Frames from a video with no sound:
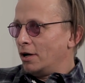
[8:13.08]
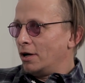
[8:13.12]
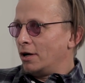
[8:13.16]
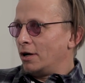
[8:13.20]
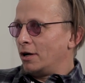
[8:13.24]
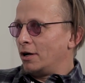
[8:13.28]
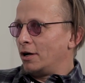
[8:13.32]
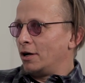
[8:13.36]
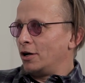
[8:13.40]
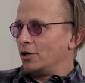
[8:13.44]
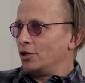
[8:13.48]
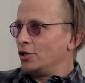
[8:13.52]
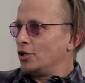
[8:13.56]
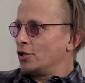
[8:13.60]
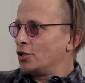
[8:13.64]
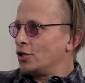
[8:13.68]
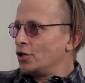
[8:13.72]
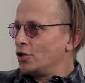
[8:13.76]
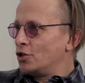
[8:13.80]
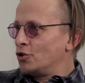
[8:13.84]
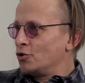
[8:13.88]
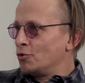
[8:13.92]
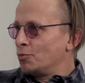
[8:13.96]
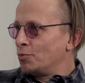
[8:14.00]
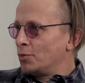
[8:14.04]
А нет
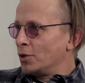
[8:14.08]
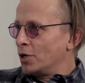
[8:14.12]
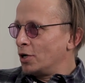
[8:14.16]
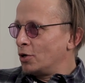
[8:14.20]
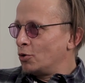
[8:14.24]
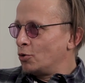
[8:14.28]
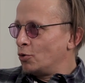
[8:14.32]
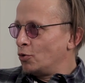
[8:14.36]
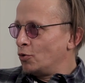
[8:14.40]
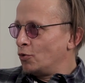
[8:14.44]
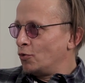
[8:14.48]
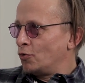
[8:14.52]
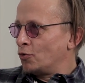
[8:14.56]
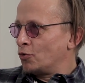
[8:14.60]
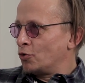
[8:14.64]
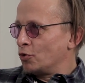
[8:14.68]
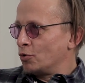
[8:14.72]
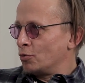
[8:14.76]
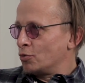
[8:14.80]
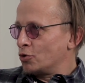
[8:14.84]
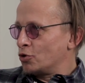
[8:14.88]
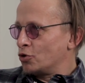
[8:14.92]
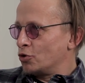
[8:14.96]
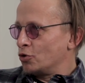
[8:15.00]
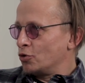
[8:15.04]
ничего плохого в
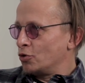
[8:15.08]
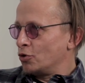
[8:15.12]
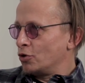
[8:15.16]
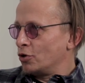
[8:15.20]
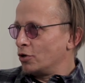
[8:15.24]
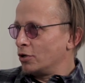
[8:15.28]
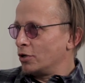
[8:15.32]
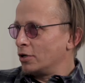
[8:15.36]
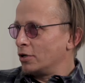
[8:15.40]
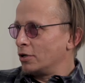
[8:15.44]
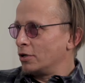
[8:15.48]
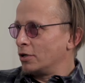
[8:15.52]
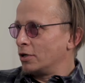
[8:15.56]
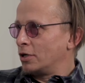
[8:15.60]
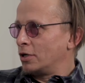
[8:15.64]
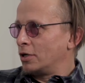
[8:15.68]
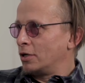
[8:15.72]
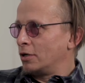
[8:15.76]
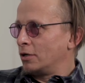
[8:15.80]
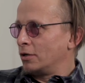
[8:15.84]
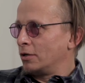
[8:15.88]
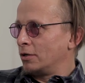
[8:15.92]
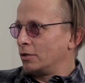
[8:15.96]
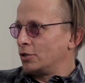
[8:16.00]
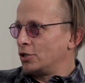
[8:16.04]
том, что
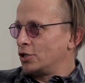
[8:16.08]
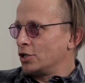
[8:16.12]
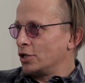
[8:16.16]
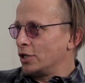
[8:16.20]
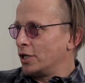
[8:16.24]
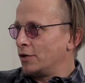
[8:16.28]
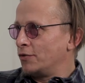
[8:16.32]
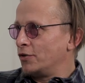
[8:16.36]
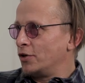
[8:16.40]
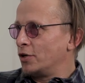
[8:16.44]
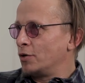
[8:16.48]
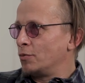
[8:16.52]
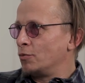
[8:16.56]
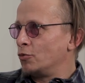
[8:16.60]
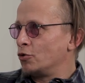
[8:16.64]
человек